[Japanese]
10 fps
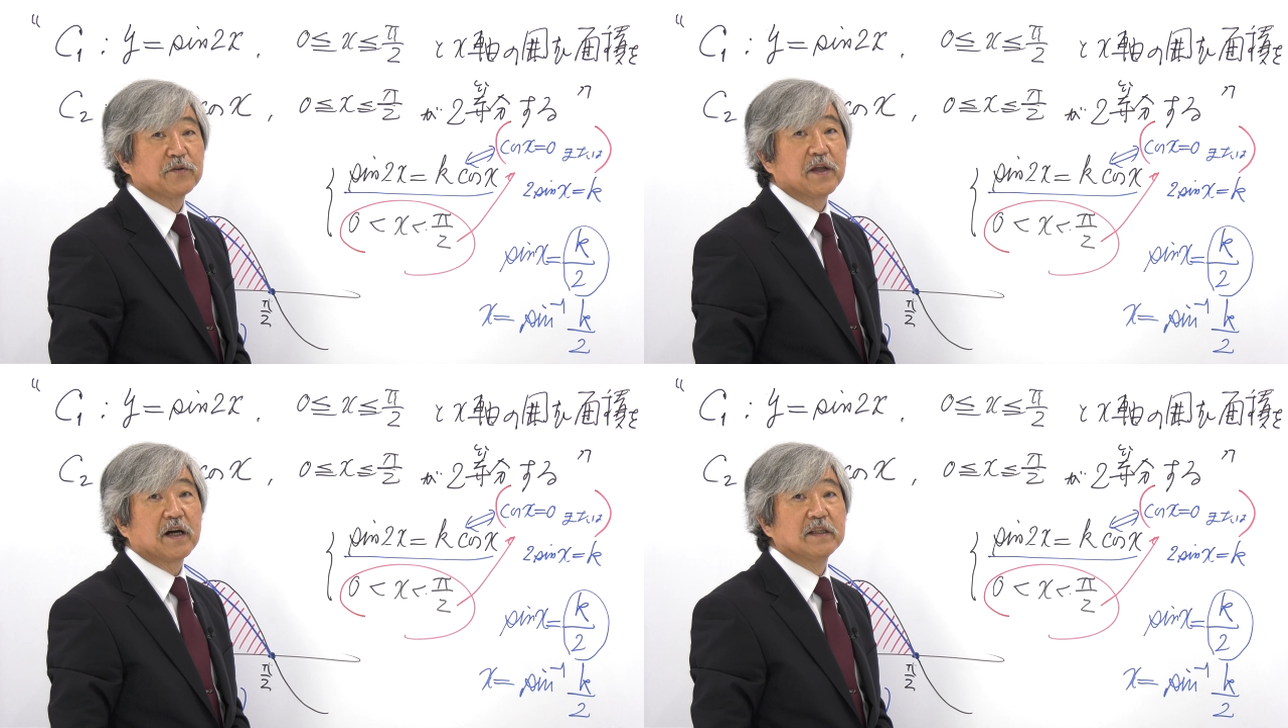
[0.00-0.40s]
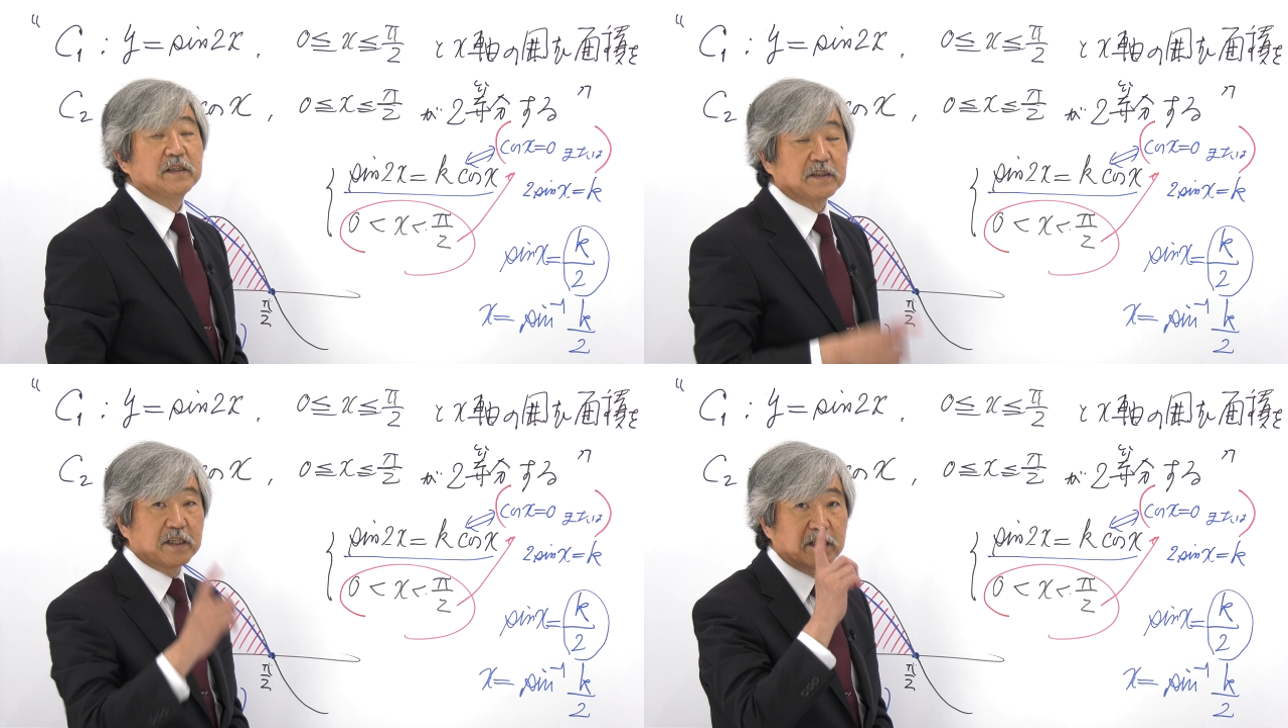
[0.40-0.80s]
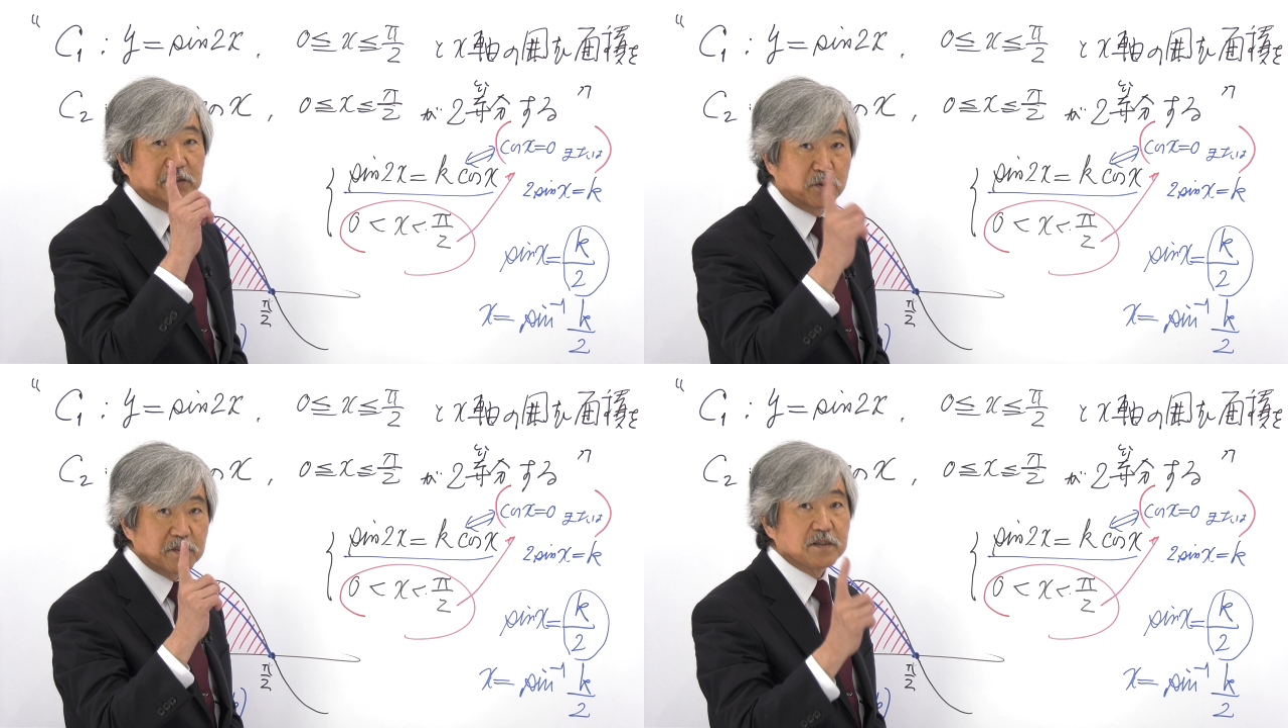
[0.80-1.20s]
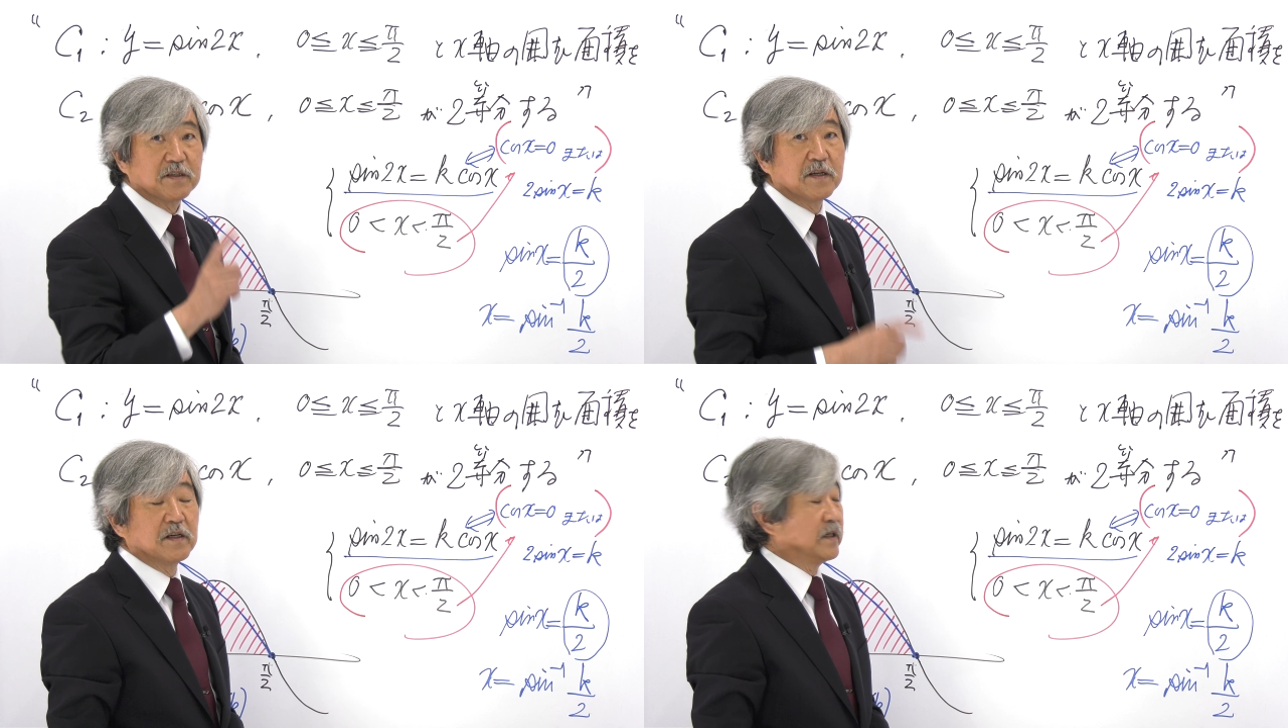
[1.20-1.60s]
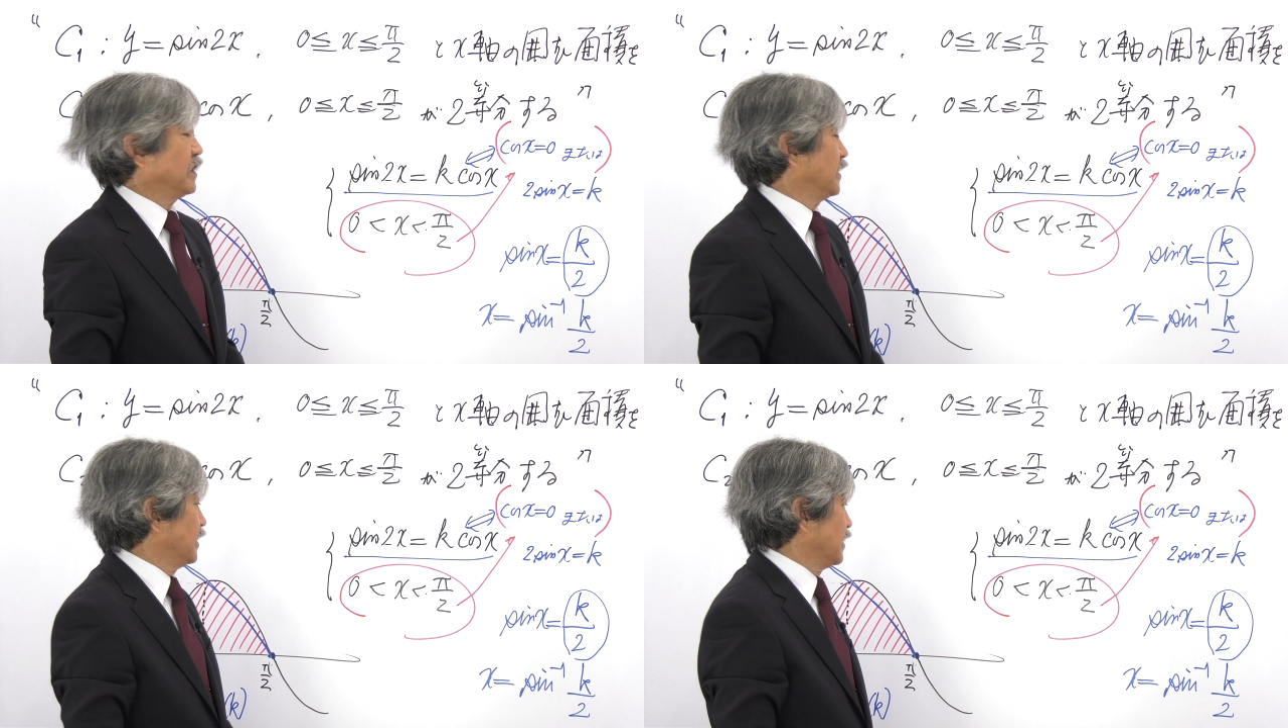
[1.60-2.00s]
中にただ一つ
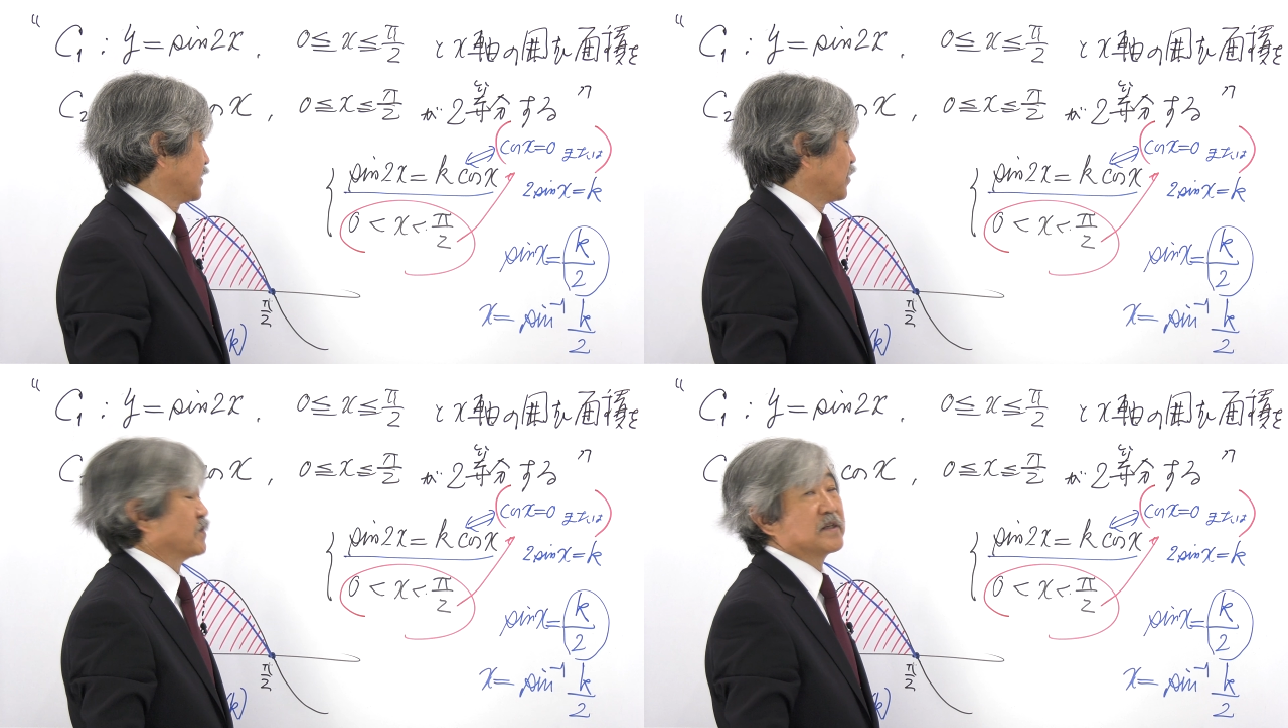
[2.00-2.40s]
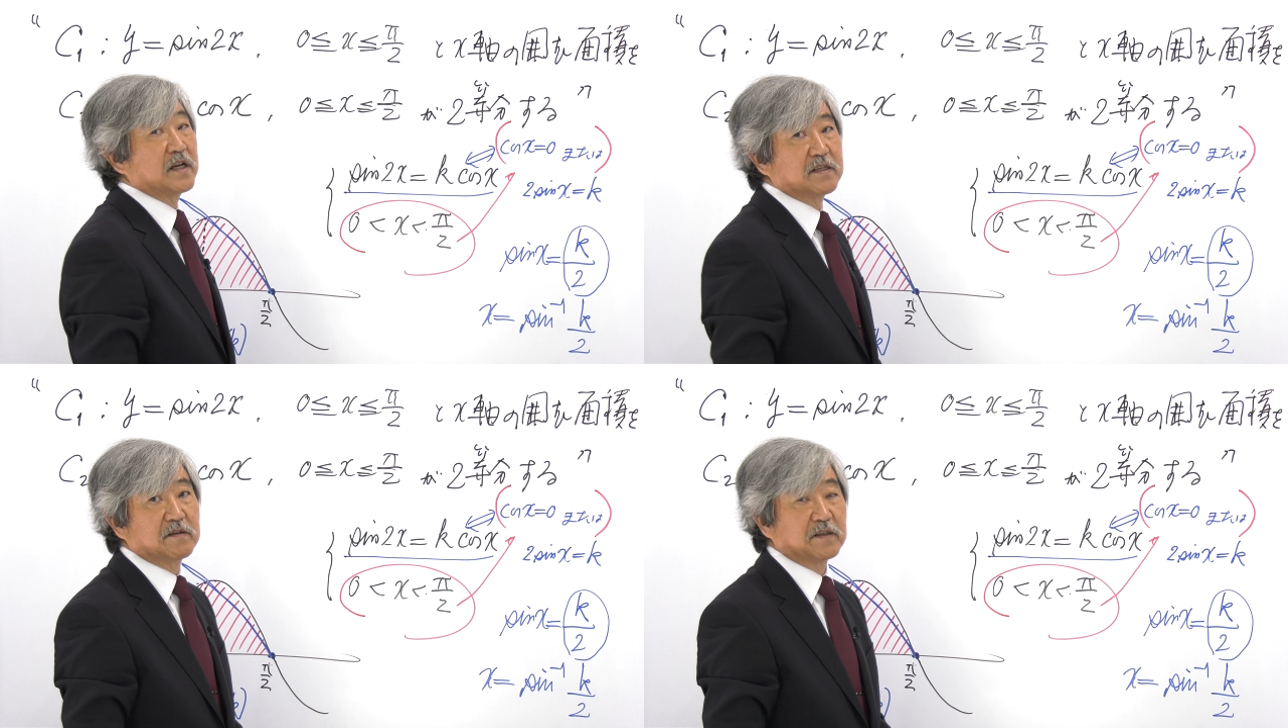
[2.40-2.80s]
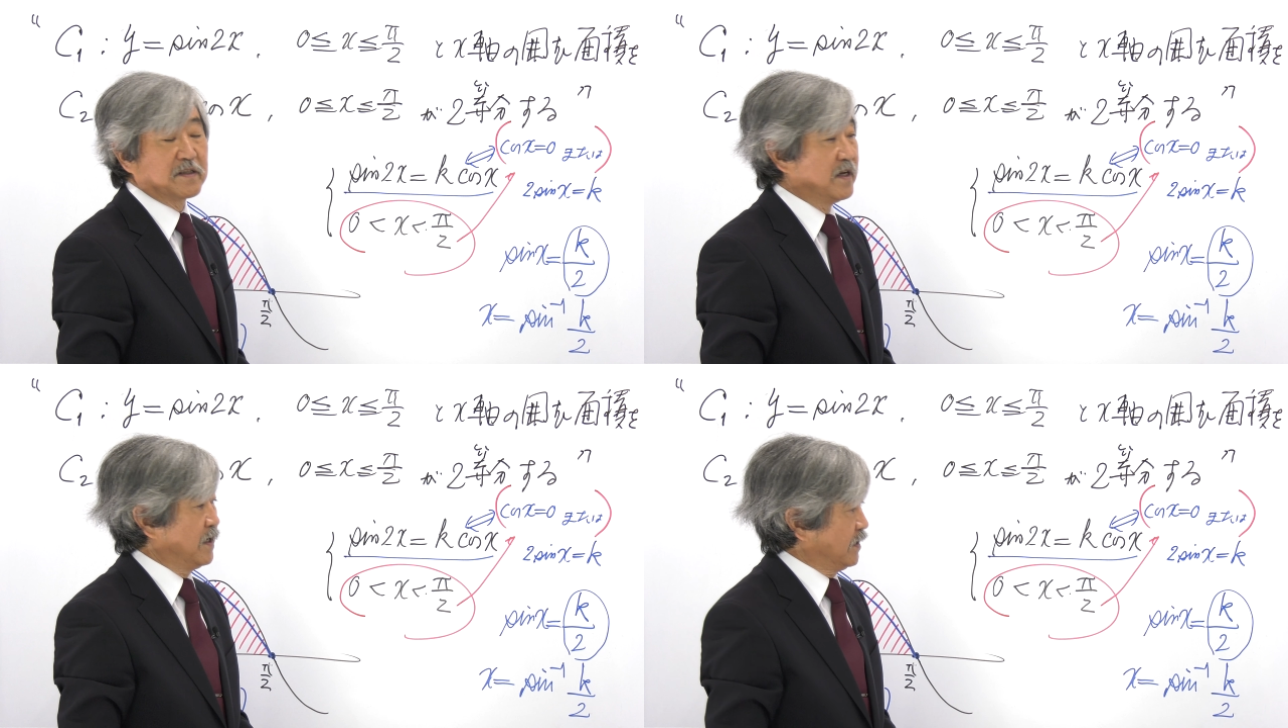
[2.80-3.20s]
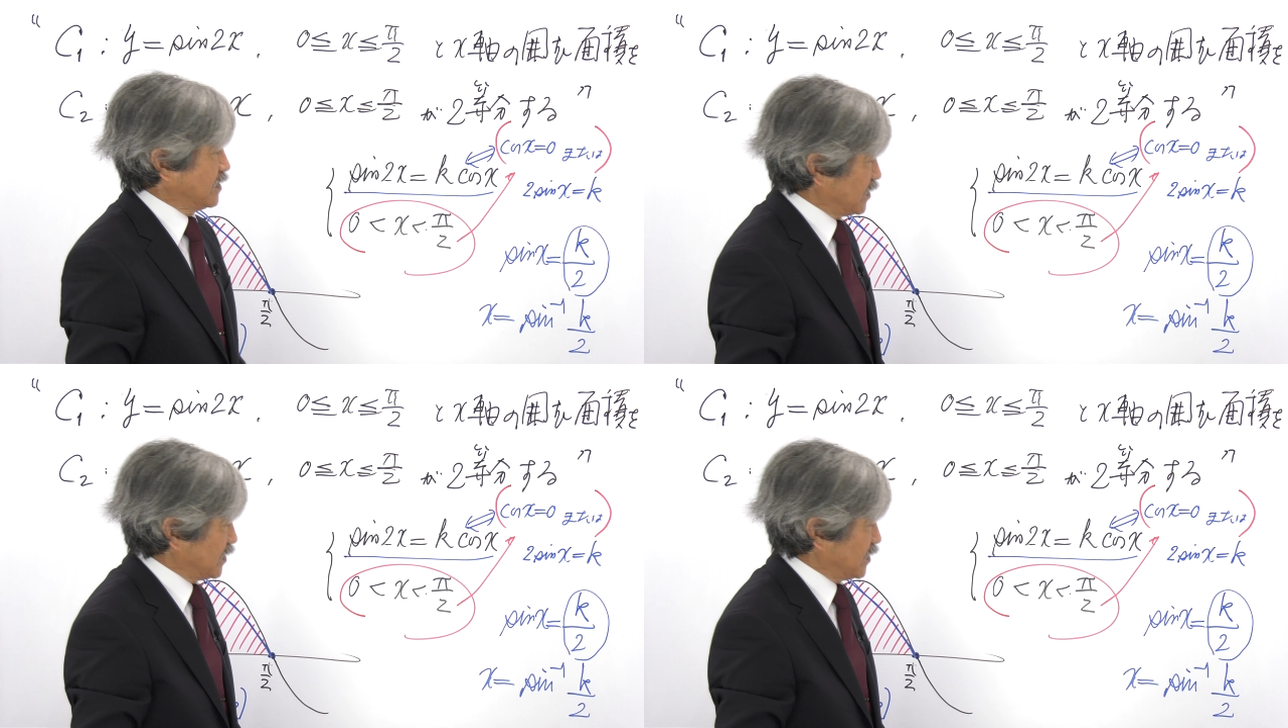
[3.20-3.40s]
存在するわけです。で、